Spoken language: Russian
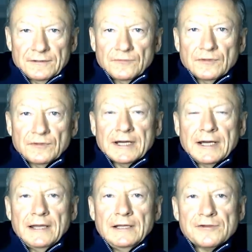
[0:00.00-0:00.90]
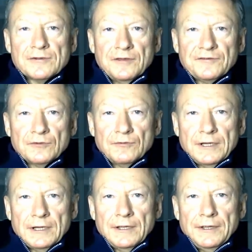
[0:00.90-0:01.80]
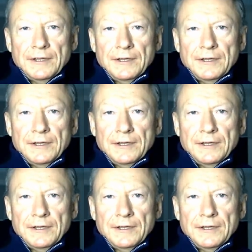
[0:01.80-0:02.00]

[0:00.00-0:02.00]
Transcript: Ну вот такая личная история.